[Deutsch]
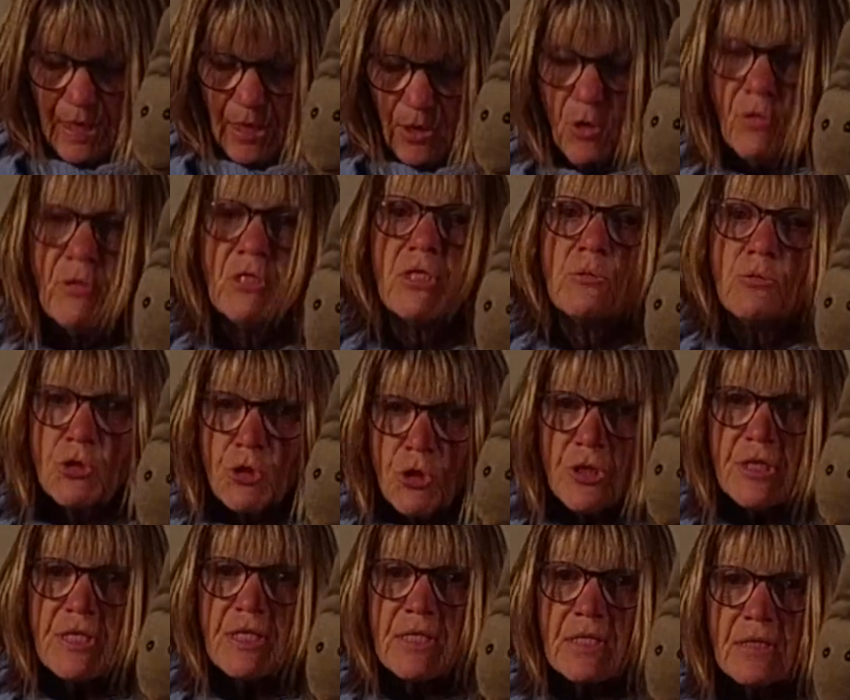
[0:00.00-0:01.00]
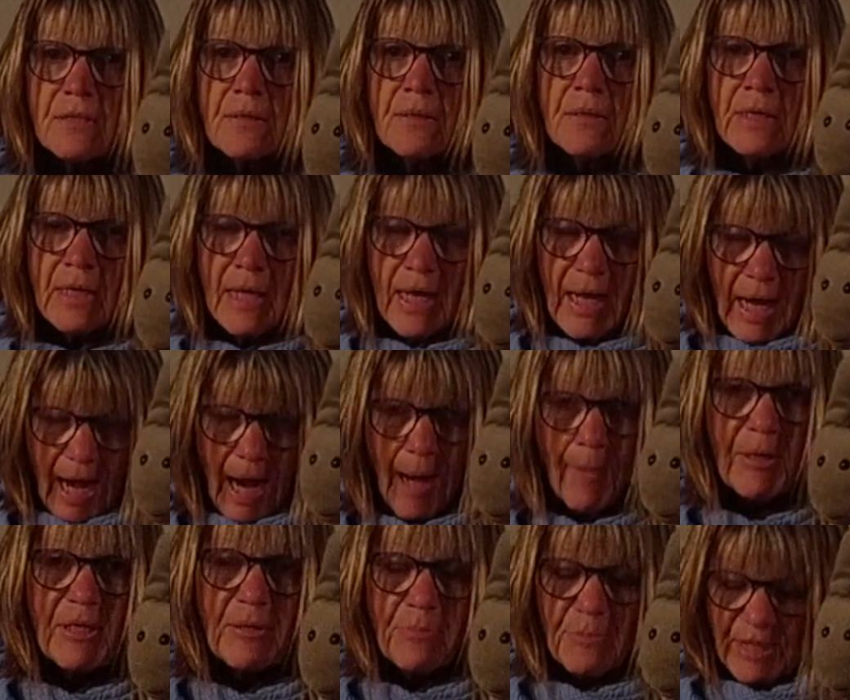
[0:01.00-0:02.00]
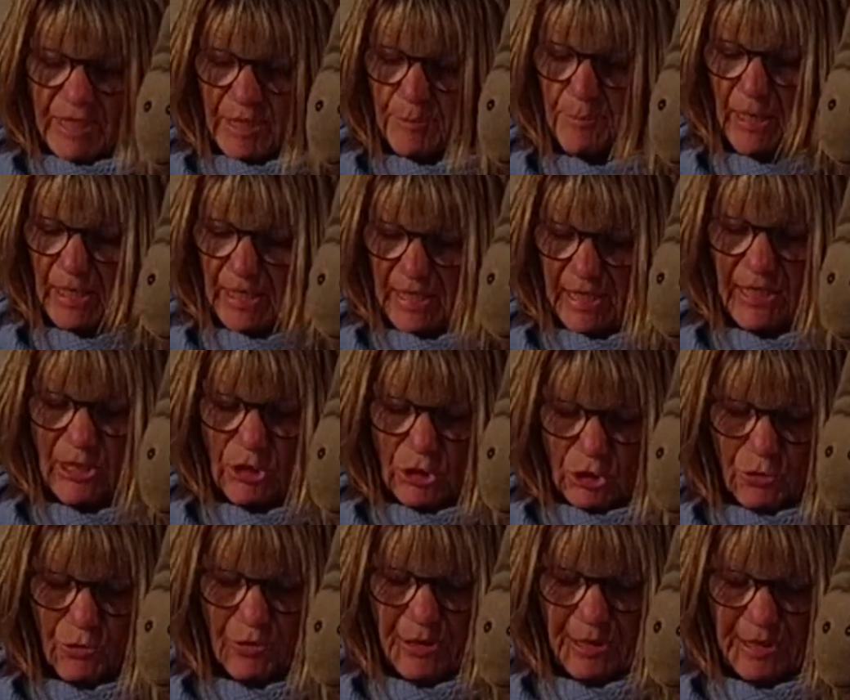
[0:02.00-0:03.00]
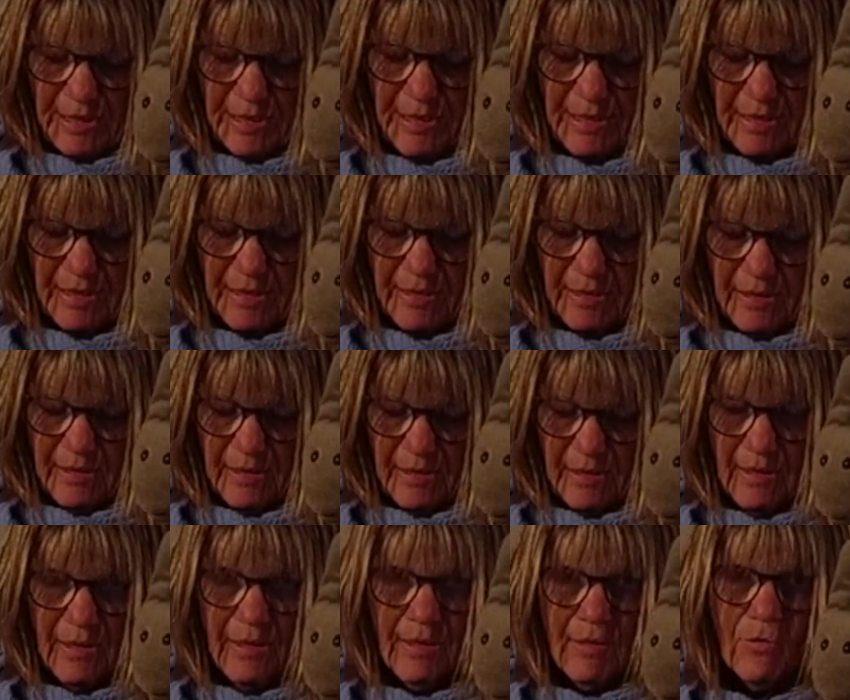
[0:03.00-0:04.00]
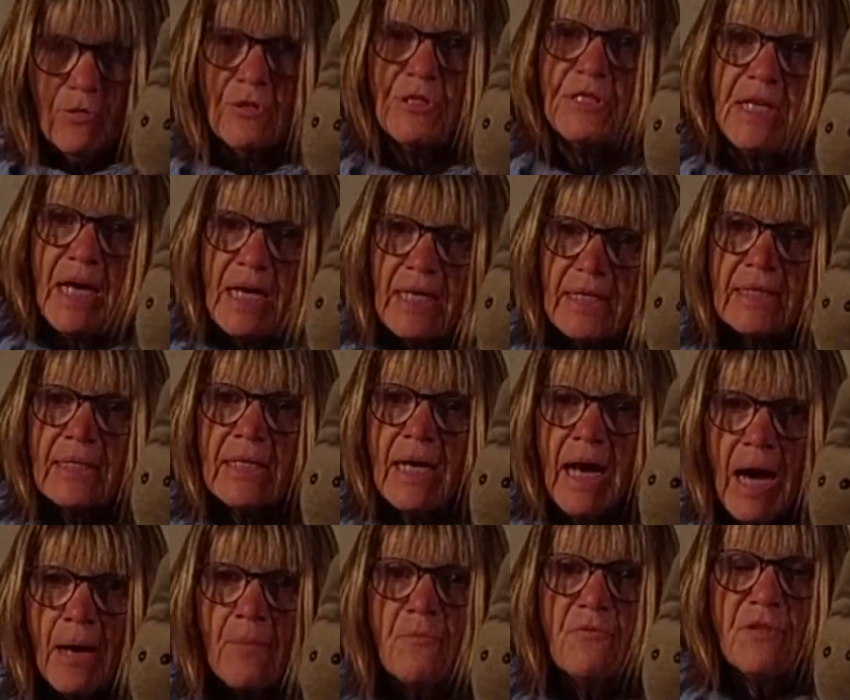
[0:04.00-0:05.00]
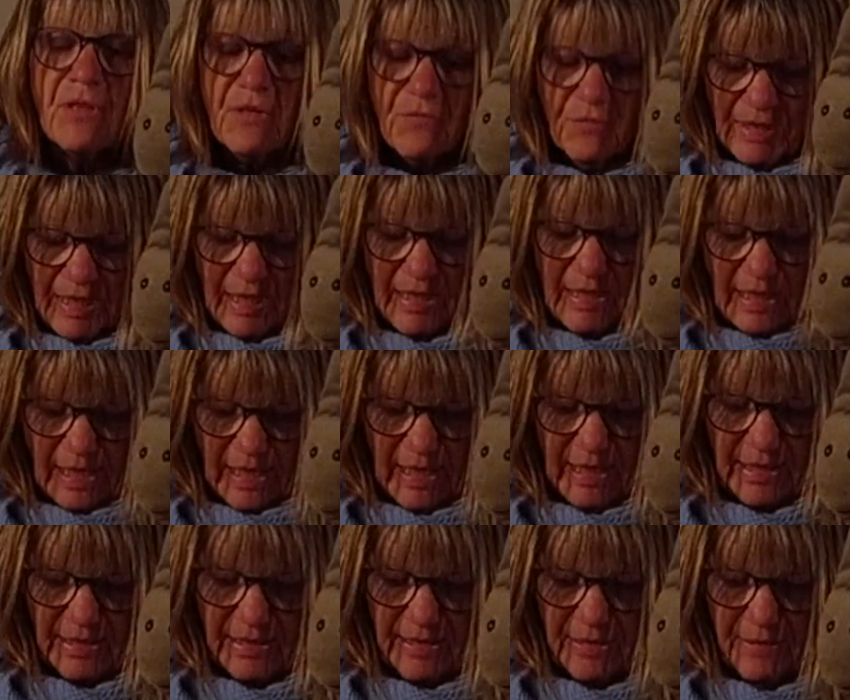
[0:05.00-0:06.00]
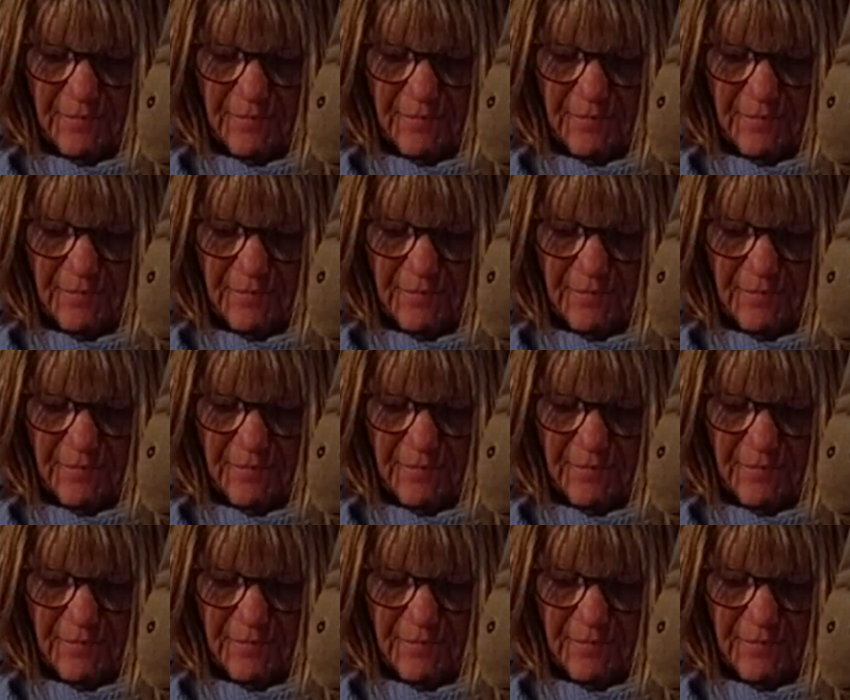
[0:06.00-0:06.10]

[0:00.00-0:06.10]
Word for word: Und zum Schluss habe ich mich bei ihr entschuldigt. Und dann haben wir wieder gelacht.